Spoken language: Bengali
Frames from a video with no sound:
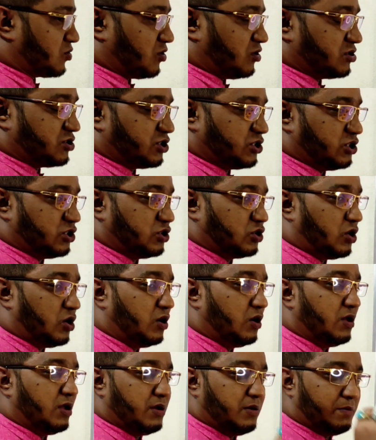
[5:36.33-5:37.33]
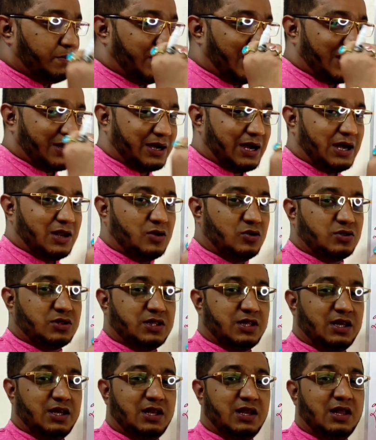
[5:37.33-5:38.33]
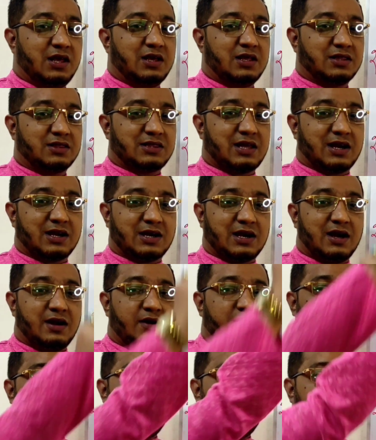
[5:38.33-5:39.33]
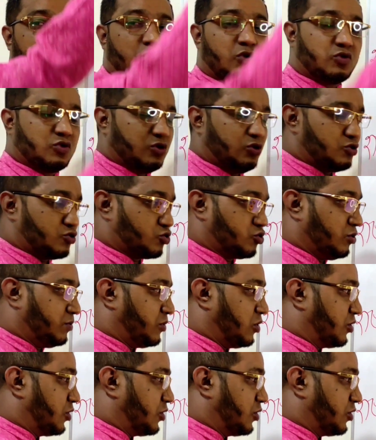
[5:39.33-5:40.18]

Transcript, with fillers: ক্রস চিহ্ন বা কালো তিল থাকা মোটেও শুভ